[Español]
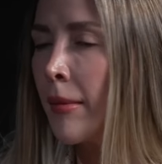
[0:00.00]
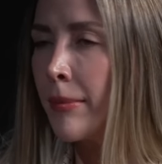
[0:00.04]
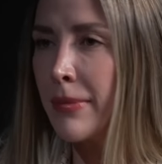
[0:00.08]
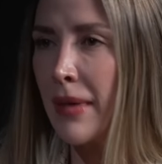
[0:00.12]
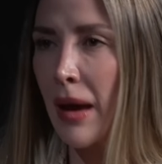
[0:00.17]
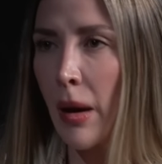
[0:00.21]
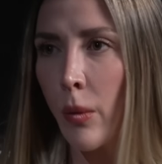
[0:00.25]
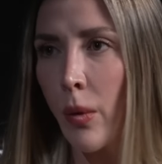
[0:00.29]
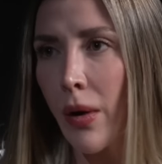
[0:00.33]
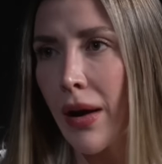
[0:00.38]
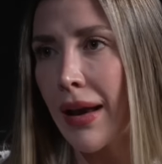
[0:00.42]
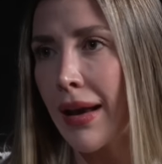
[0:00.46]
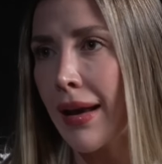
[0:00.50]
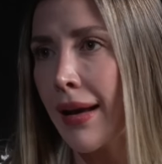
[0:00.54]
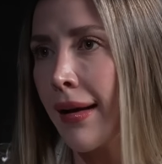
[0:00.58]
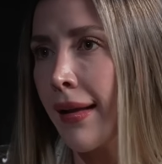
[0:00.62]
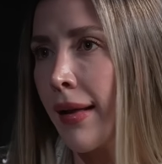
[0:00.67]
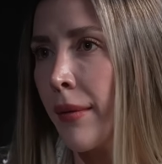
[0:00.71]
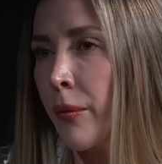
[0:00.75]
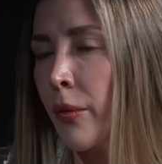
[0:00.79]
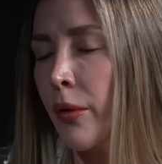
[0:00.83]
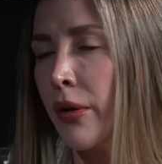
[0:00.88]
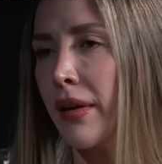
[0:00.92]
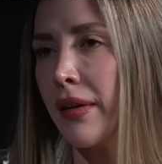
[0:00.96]
mi abuela
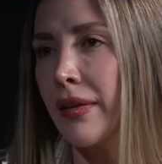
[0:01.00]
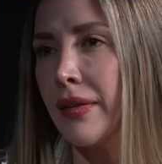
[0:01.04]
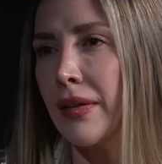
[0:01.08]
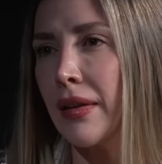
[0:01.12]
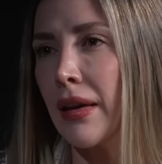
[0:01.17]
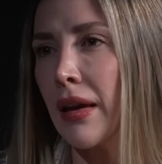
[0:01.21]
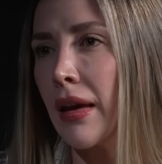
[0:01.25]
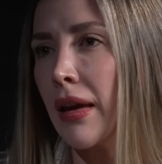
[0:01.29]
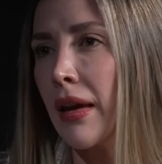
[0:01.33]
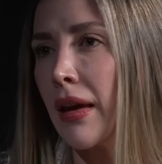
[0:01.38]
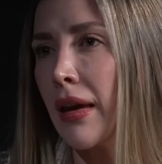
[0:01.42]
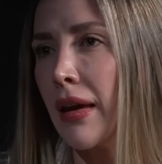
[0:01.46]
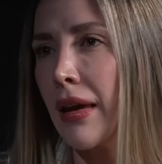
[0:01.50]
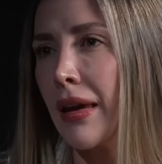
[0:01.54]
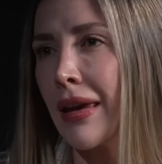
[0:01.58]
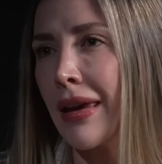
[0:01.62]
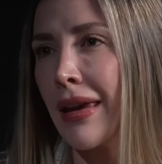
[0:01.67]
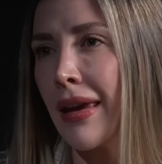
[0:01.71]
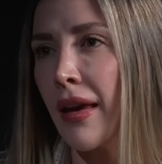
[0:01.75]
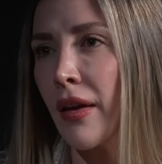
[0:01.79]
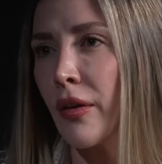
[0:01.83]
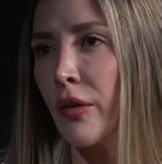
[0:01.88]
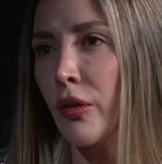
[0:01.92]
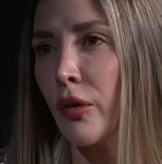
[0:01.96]
era muy así,
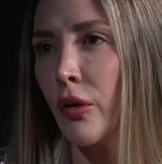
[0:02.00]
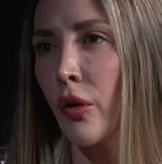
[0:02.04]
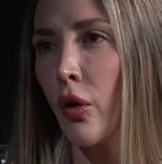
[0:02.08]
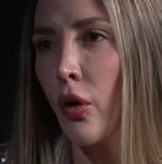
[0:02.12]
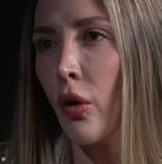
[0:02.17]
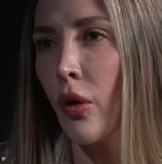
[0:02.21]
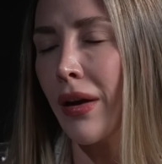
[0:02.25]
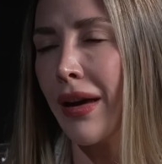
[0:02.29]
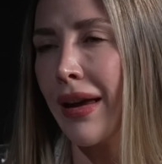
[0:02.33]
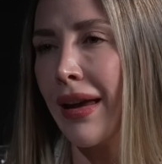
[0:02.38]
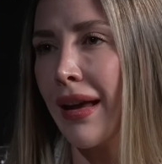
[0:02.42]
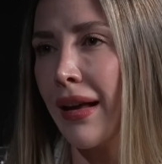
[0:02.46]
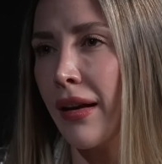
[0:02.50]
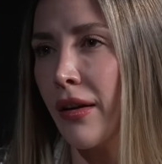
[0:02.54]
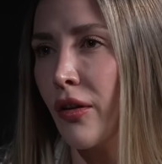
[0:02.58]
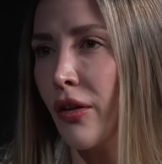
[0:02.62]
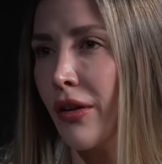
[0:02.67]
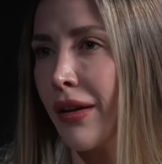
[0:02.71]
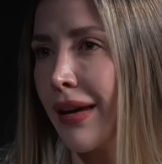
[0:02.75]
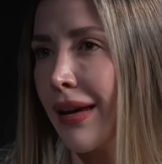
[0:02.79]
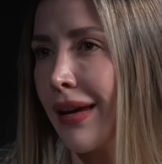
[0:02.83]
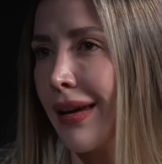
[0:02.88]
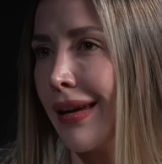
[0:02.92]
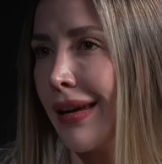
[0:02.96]
y eso es
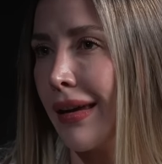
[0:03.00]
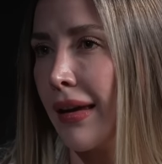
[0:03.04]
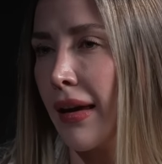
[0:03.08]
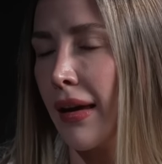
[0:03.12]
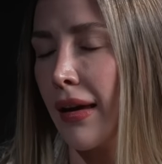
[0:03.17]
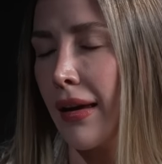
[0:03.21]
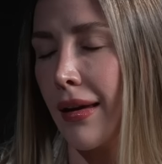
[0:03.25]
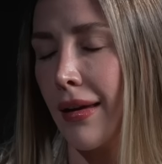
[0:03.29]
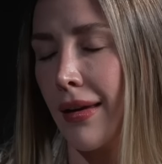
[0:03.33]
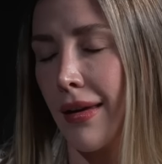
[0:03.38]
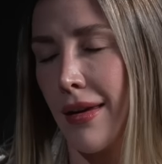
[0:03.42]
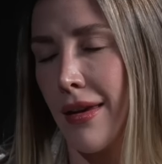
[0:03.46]
algo que,